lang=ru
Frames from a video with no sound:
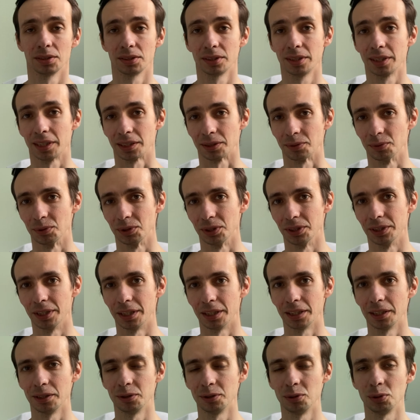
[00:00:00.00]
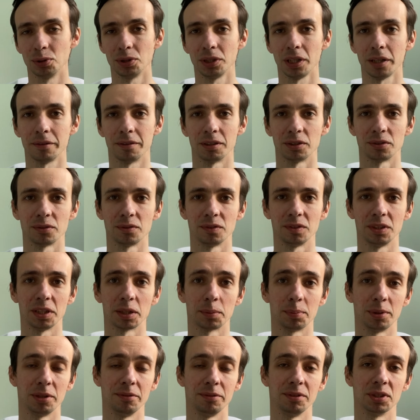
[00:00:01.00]
Здравствуйте, дорогие друзья! Вас
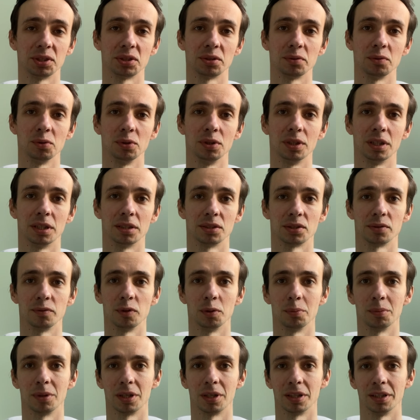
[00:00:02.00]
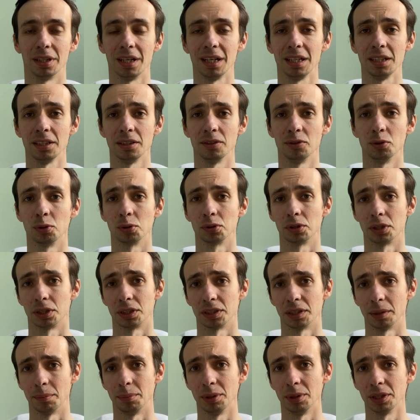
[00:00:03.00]
всех приветствую на своем канале. Доктор
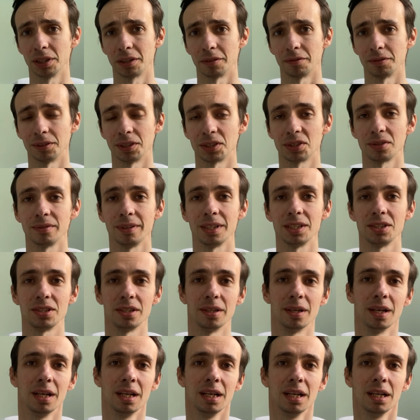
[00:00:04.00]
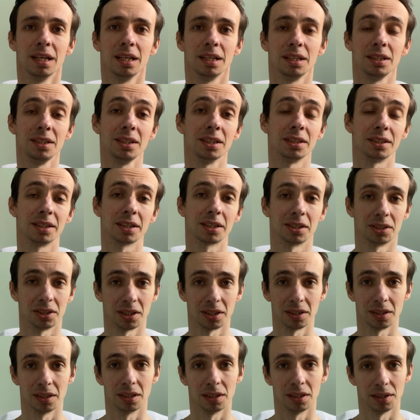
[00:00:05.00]
Атабеков на связи. И это
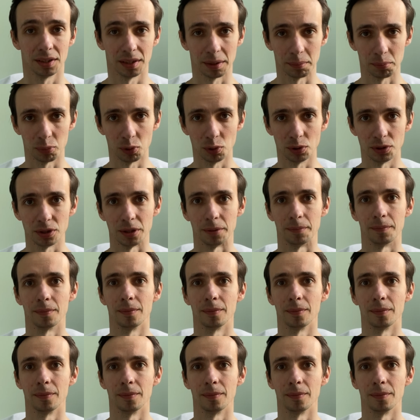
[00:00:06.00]
канал «На пульсе».